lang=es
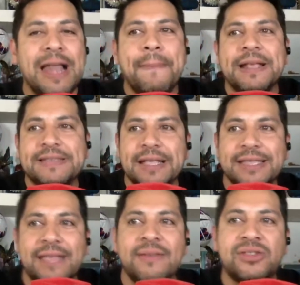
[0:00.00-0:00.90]
la
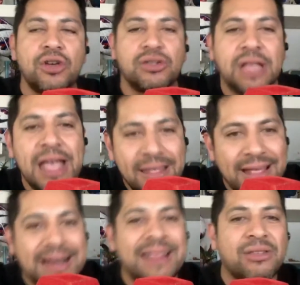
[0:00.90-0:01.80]
presente edición
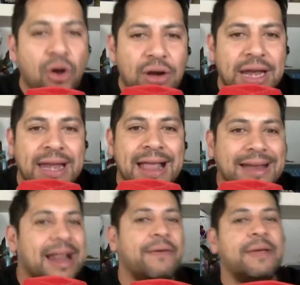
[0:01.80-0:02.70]
de Red Bull en
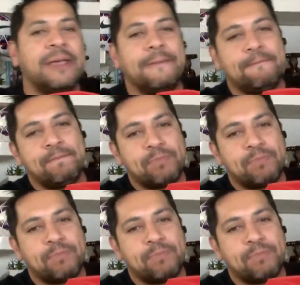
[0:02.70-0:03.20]
la clave.